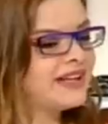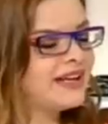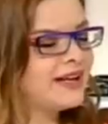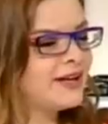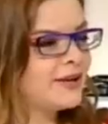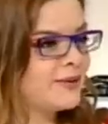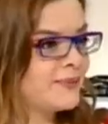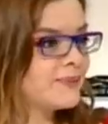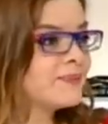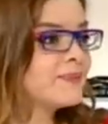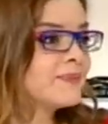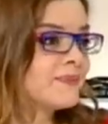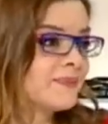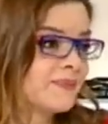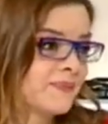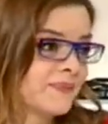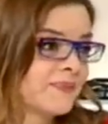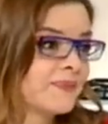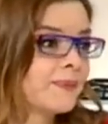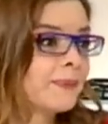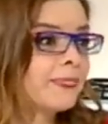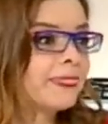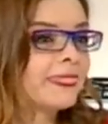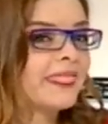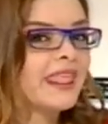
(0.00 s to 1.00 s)
عم اقول لك
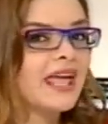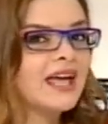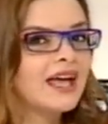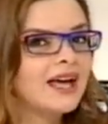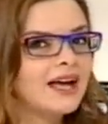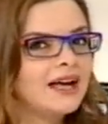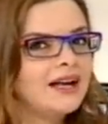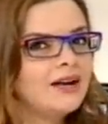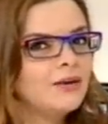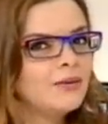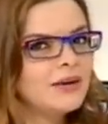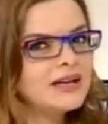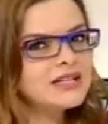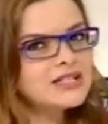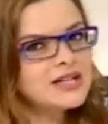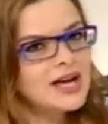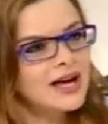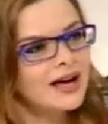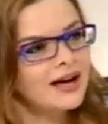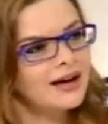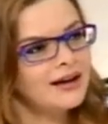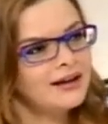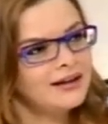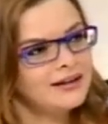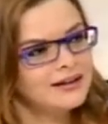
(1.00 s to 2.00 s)
تعليقات الناس
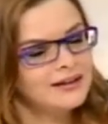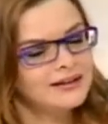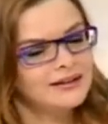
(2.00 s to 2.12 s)
الوجع